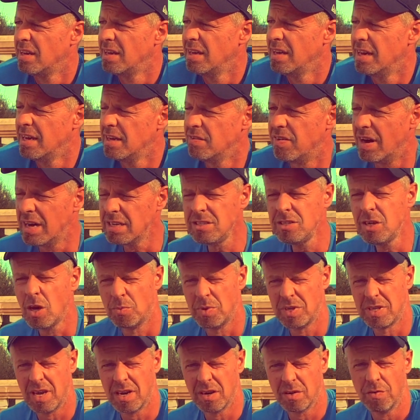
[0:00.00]
Ja, ich weiß nicht, ob
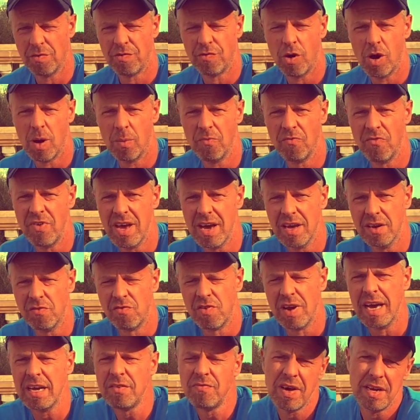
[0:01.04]
ich dann geformt werde.
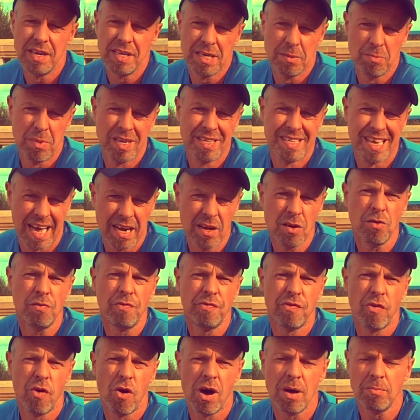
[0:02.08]
Vielleicht werde ich immer dann
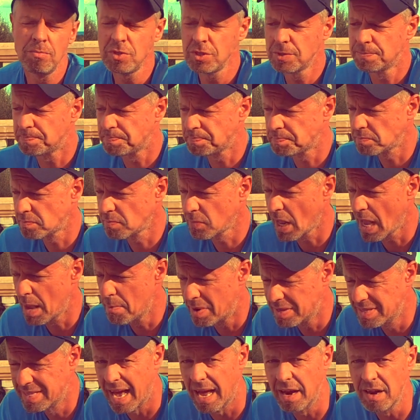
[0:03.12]
geformt,
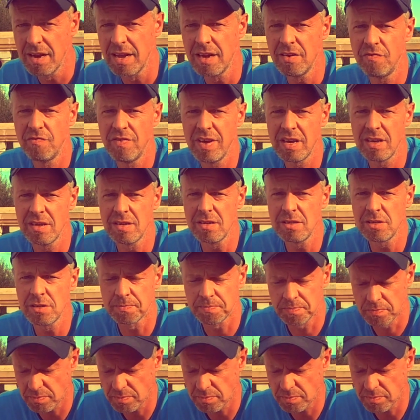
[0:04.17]
immer dann entwickelt,